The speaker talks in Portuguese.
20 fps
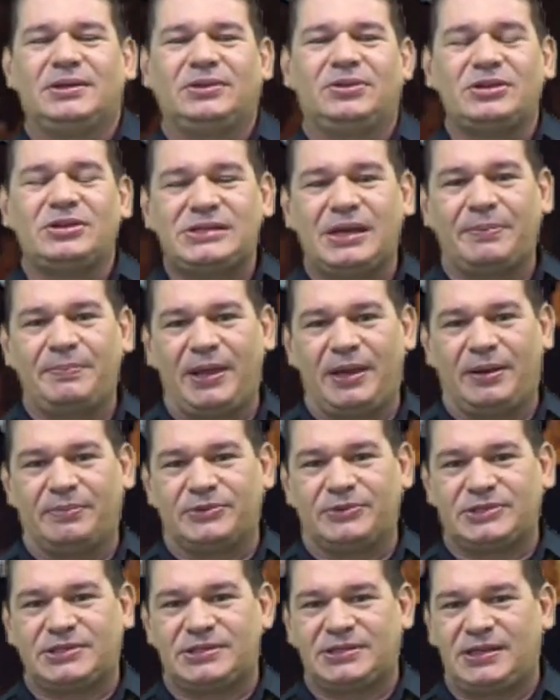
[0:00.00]
Nós
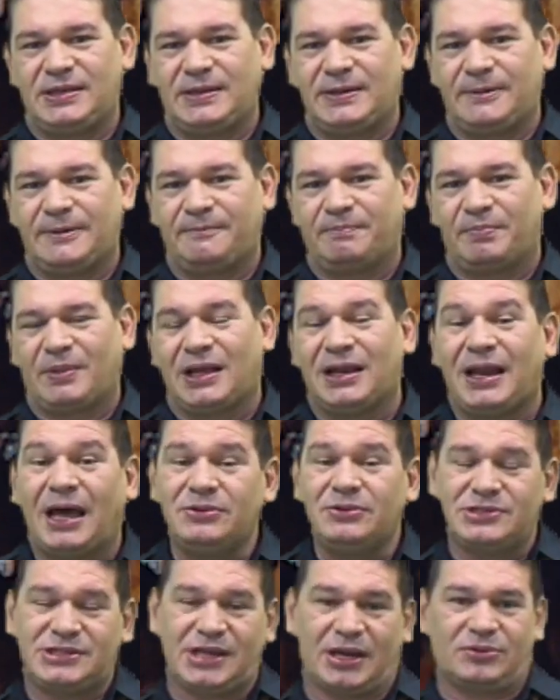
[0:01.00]
sabemos que lá
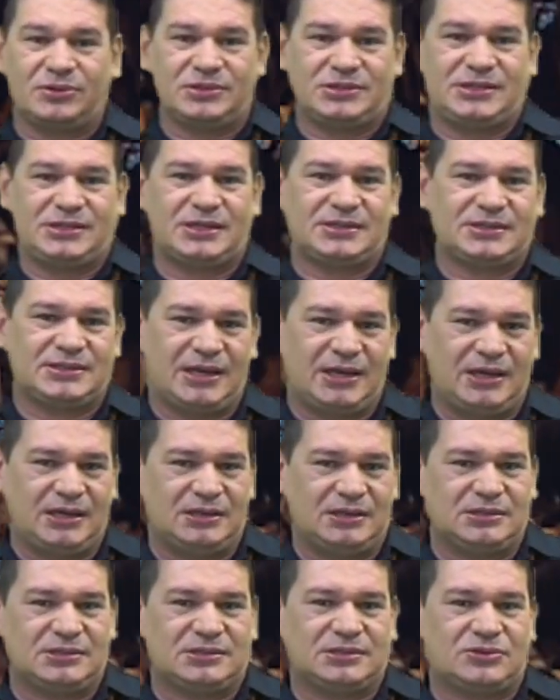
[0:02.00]
no século
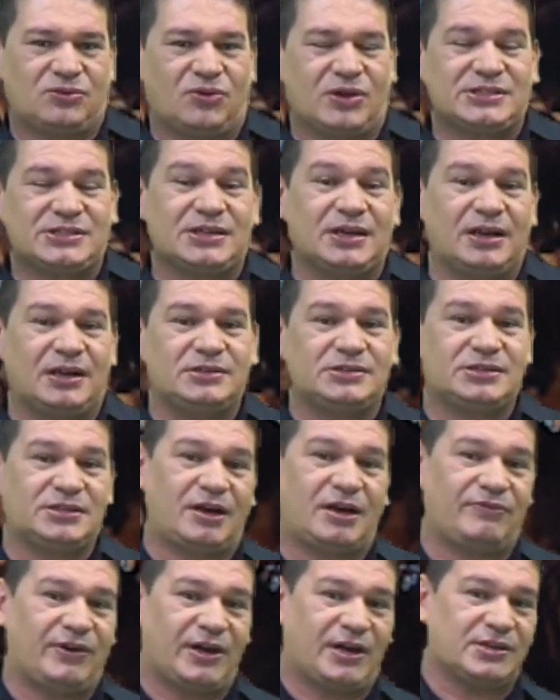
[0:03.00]
XVI, com as grandes
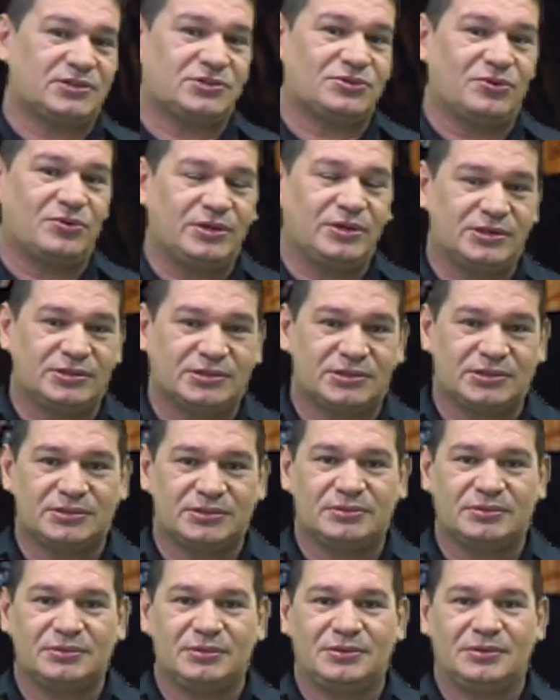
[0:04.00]

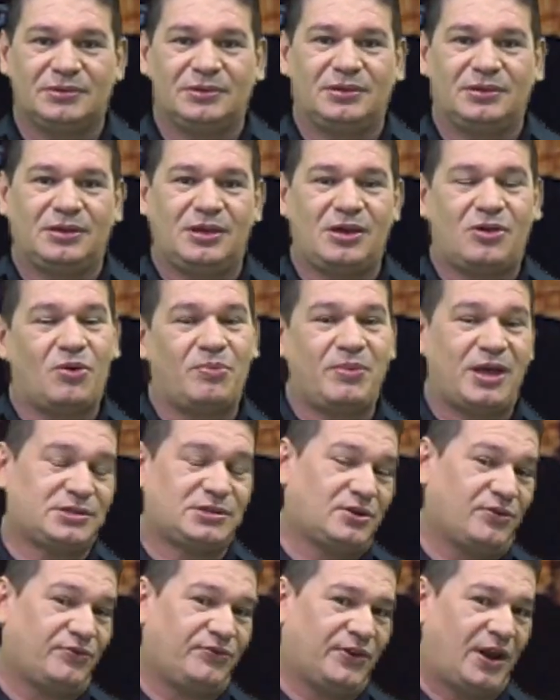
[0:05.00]
navegações, que
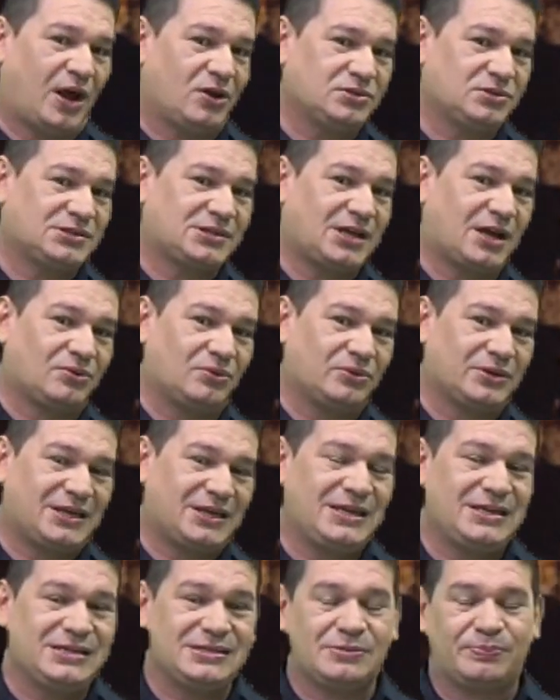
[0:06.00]
começam no final do século
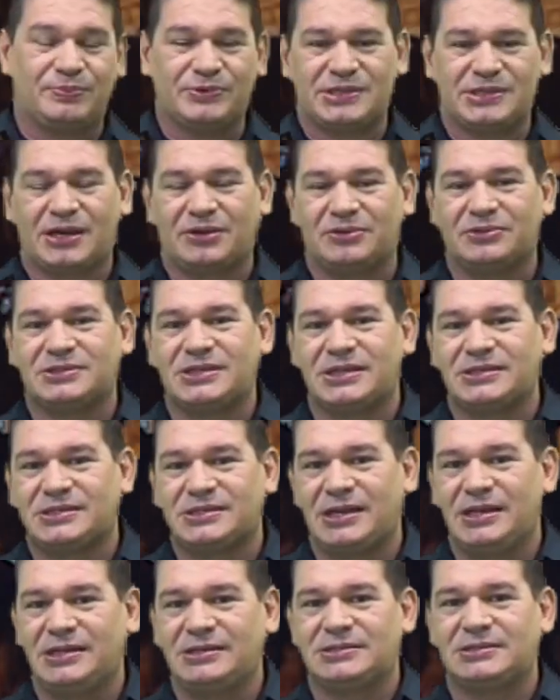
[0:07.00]
XV para o século
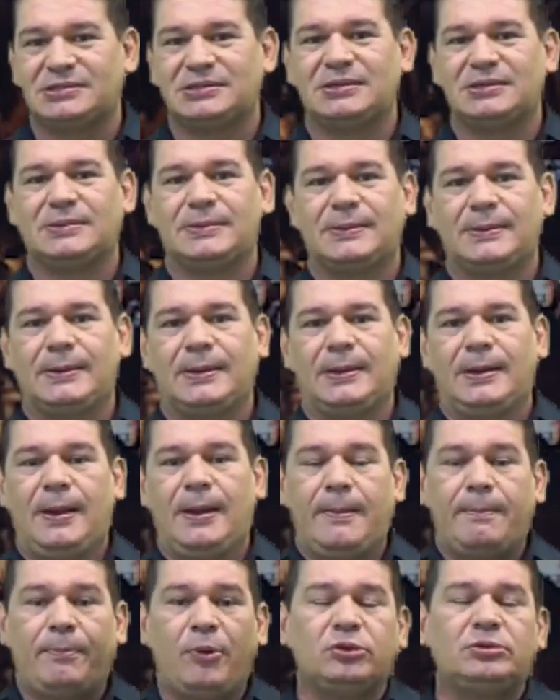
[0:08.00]
XVI,
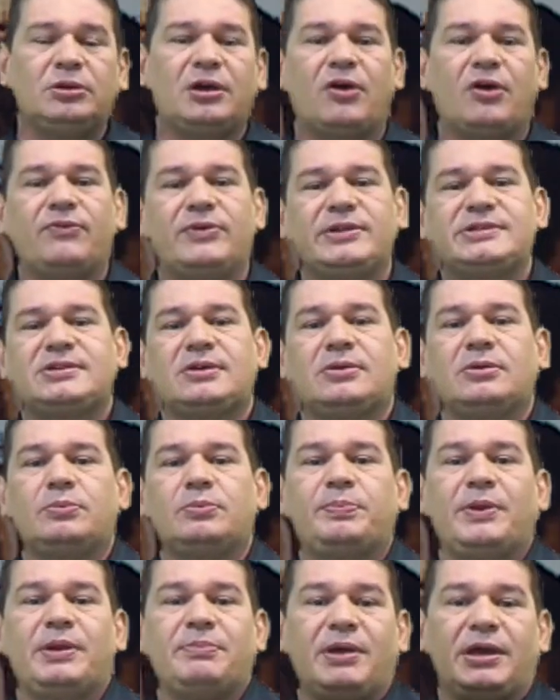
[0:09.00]
Portugal vai ser o
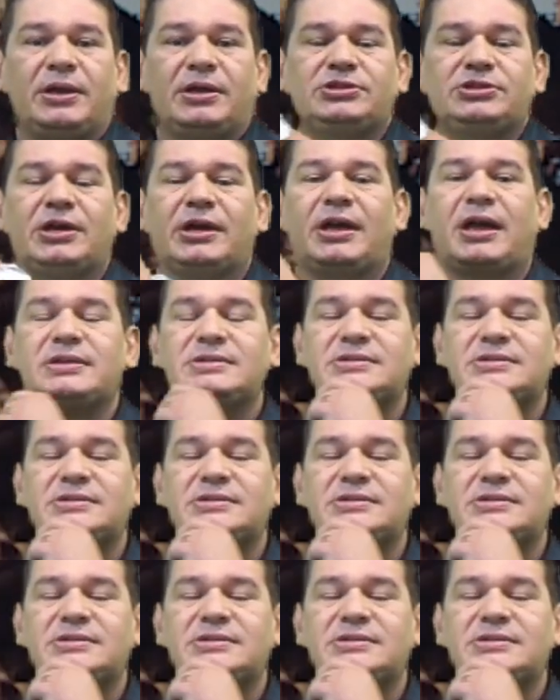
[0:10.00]
primeiro a chegar